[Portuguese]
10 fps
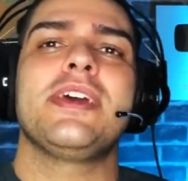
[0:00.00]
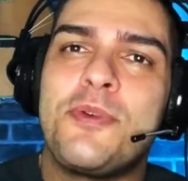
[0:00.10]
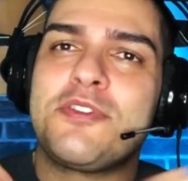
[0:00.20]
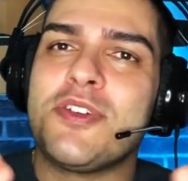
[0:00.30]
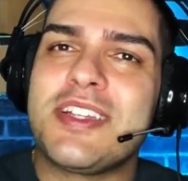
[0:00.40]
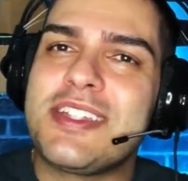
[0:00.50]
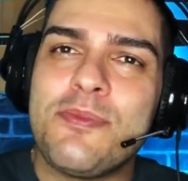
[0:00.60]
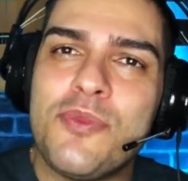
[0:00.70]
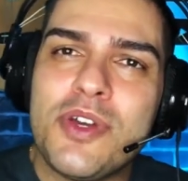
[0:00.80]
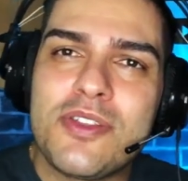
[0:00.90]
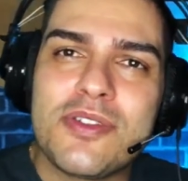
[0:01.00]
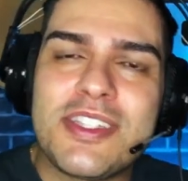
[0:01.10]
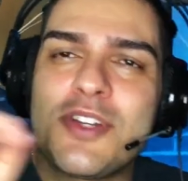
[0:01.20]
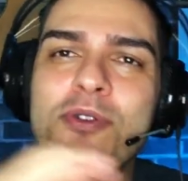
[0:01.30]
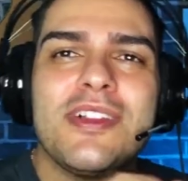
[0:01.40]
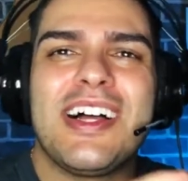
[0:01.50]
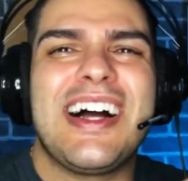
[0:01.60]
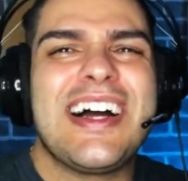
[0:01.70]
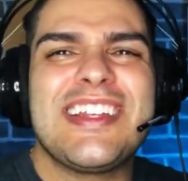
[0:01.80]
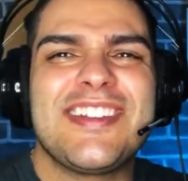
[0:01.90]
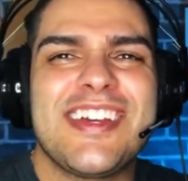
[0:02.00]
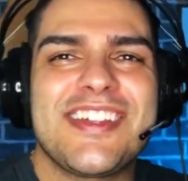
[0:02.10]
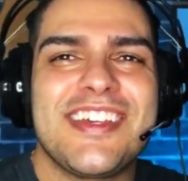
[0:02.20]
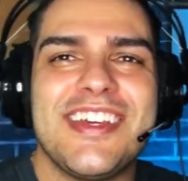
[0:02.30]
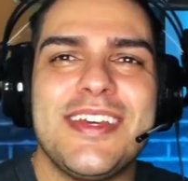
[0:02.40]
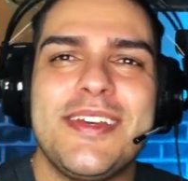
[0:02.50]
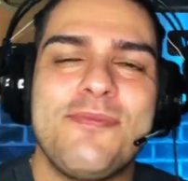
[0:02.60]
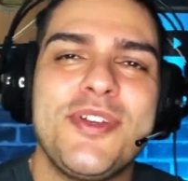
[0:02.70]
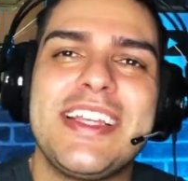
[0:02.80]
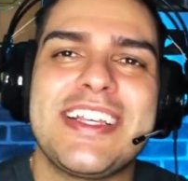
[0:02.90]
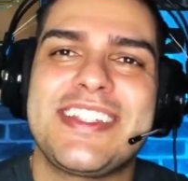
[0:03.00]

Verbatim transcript: São profissões assim muito singulares, acho que muito